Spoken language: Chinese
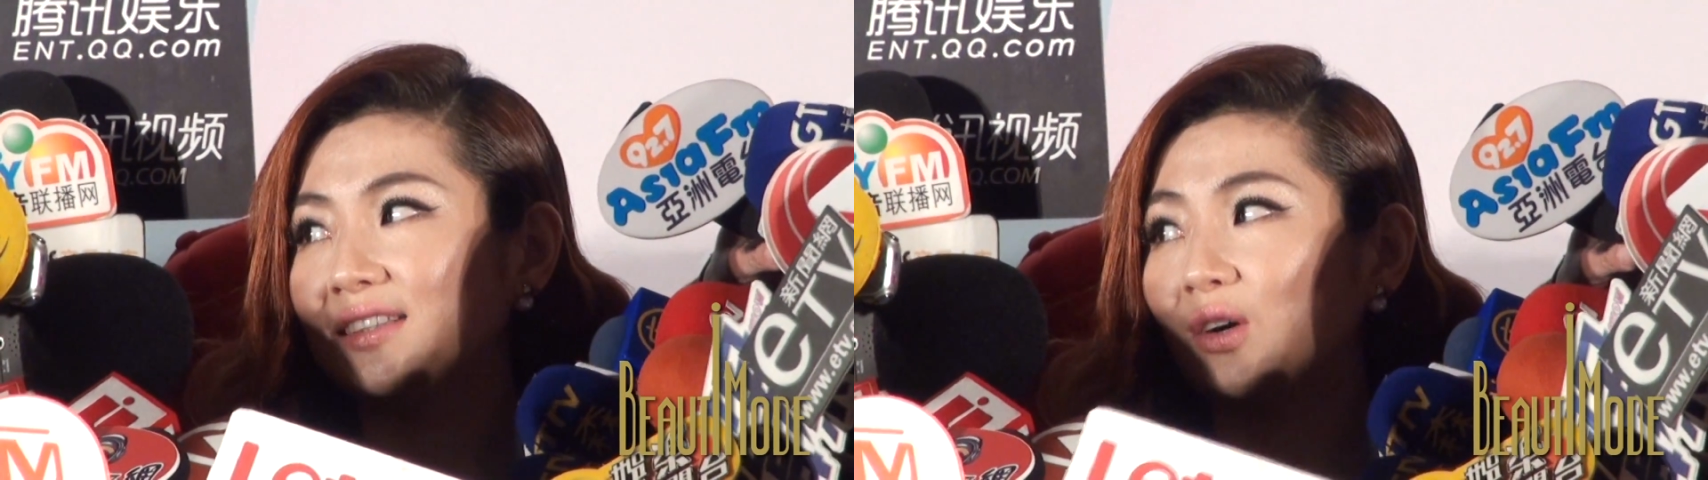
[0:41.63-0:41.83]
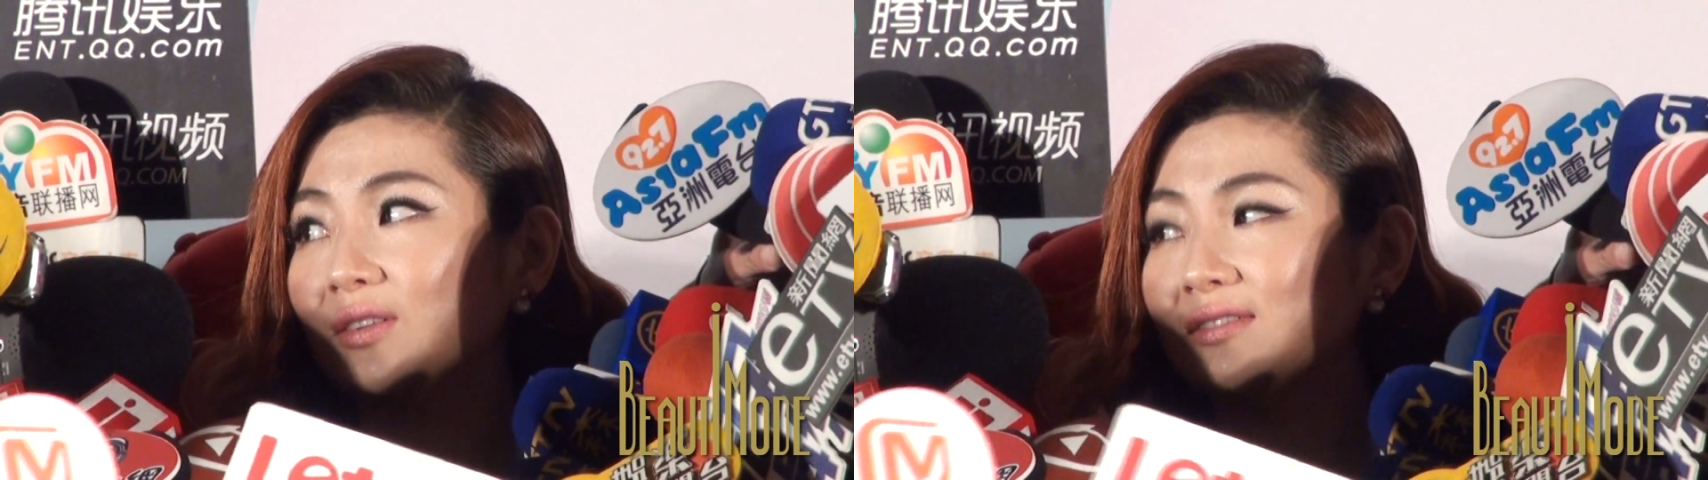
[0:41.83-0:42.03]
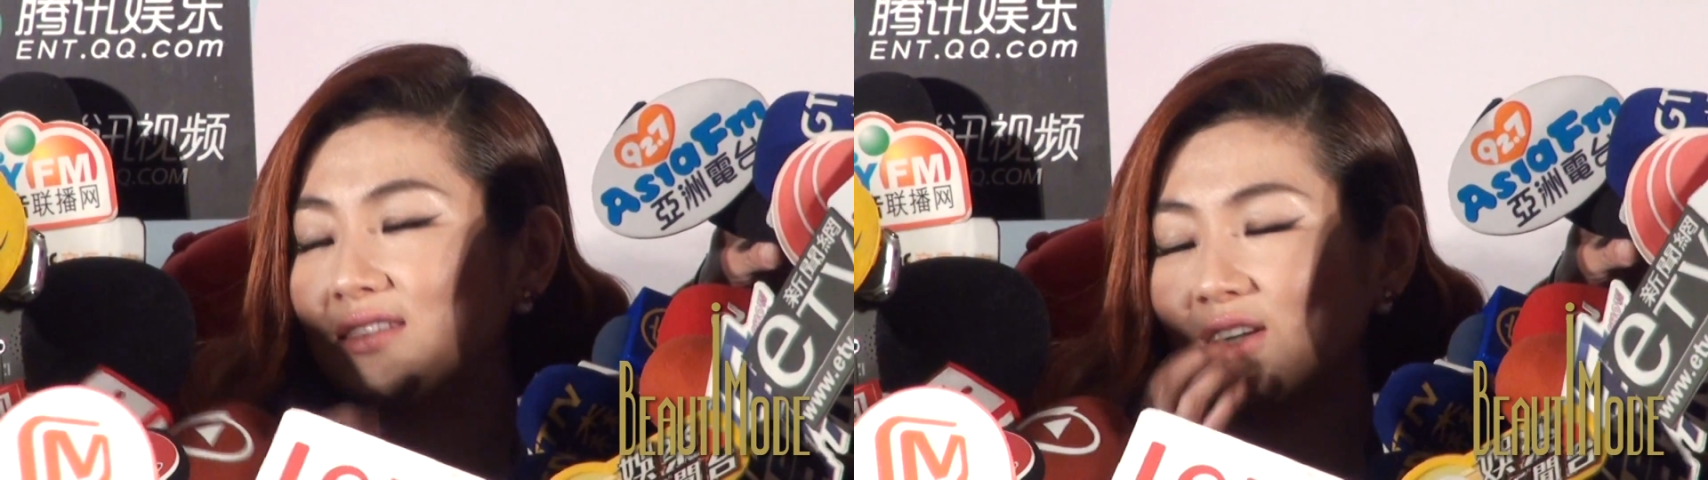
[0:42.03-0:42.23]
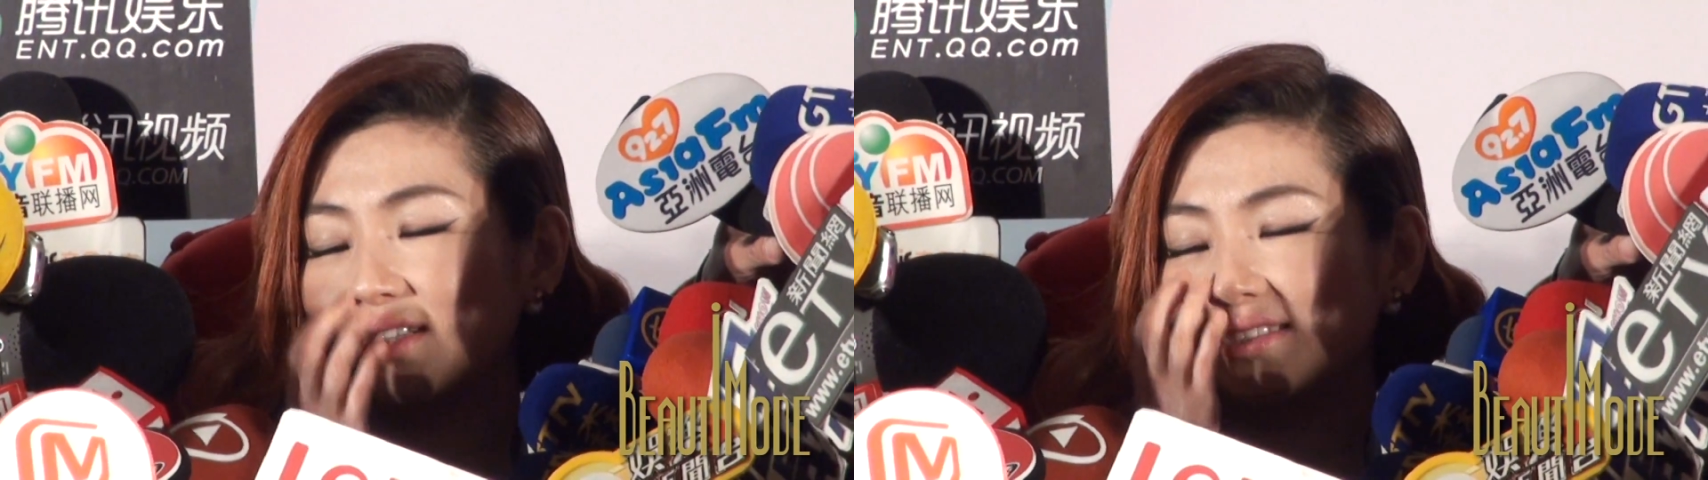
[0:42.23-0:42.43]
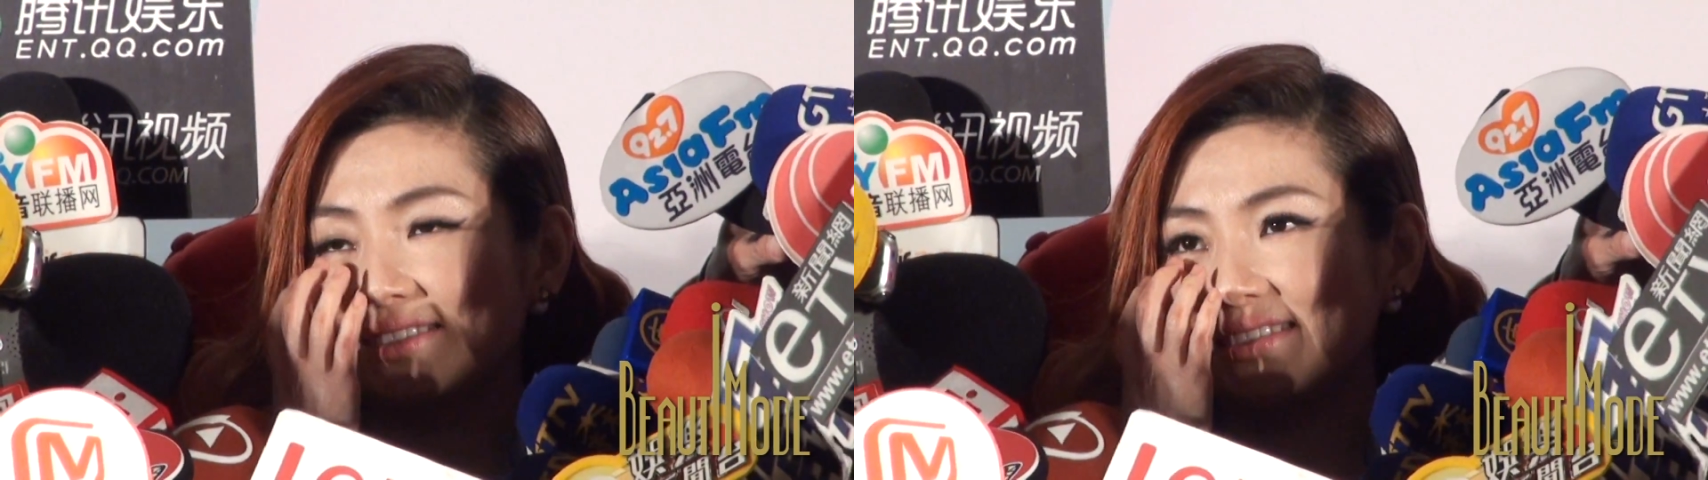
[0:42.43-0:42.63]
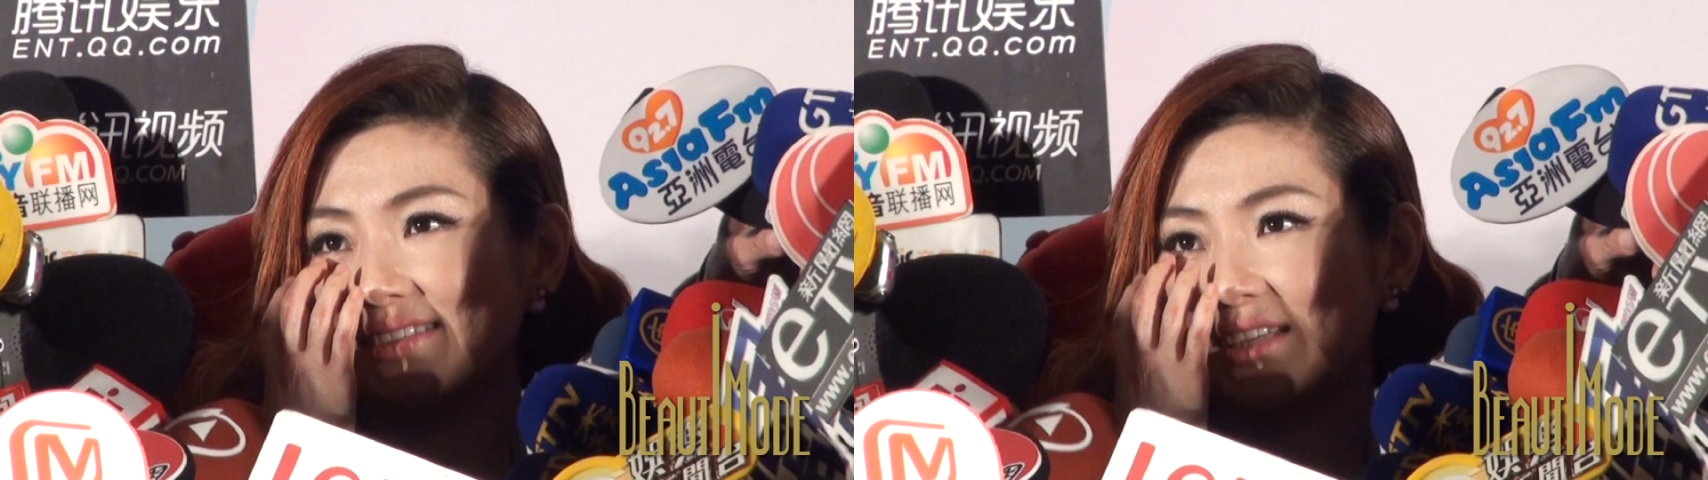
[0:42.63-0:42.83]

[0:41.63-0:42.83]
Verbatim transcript: 焦焦哥的